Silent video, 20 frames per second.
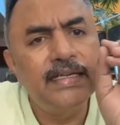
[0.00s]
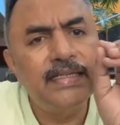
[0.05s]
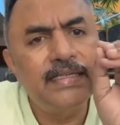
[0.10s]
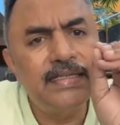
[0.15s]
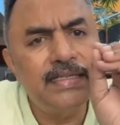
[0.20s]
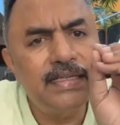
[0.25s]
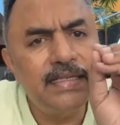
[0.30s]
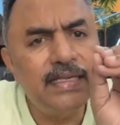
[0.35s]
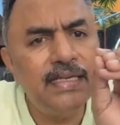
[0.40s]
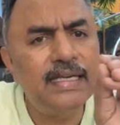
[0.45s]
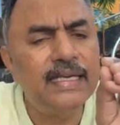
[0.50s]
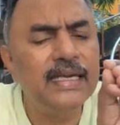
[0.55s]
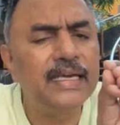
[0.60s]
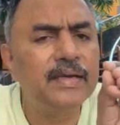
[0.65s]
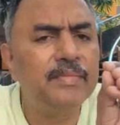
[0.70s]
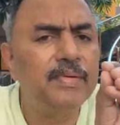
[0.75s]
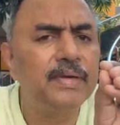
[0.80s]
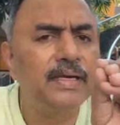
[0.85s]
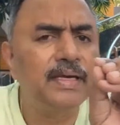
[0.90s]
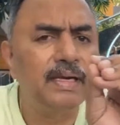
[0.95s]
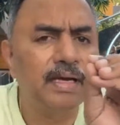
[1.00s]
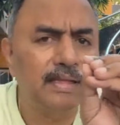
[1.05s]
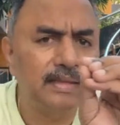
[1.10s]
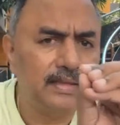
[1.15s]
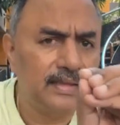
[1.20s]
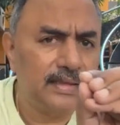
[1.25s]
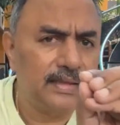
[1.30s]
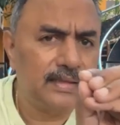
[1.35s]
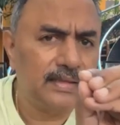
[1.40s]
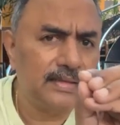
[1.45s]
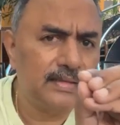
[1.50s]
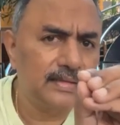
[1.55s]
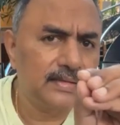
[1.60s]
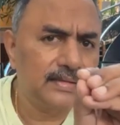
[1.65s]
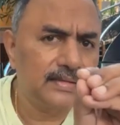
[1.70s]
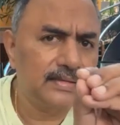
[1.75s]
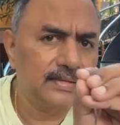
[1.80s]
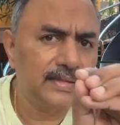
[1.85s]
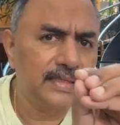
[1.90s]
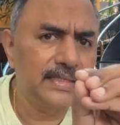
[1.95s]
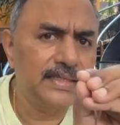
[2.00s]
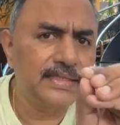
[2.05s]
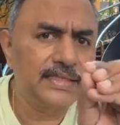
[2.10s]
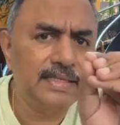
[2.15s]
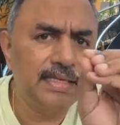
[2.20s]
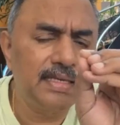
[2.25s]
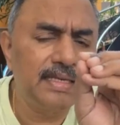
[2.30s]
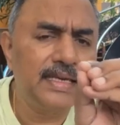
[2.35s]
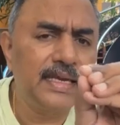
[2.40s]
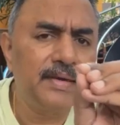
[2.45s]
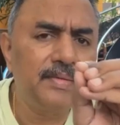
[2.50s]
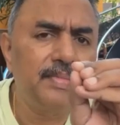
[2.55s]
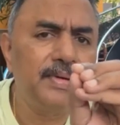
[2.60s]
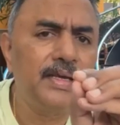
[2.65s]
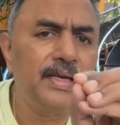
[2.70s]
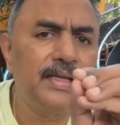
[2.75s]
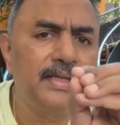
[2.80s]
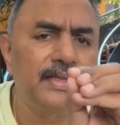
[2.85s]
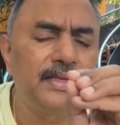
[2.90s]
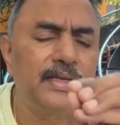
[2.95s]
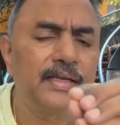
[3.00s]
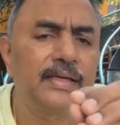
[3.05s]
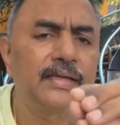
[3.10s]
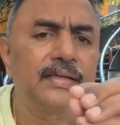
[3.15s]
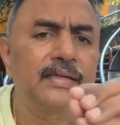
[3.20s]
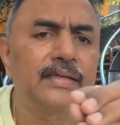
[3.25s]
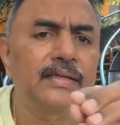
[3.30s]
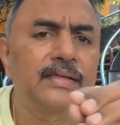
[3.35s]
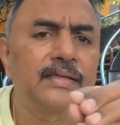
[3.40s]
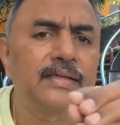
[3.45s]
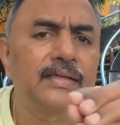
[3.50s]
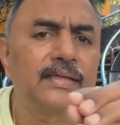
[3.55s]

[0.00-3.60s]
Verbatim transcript: किसी के भी अंदर किसी के भी अंदर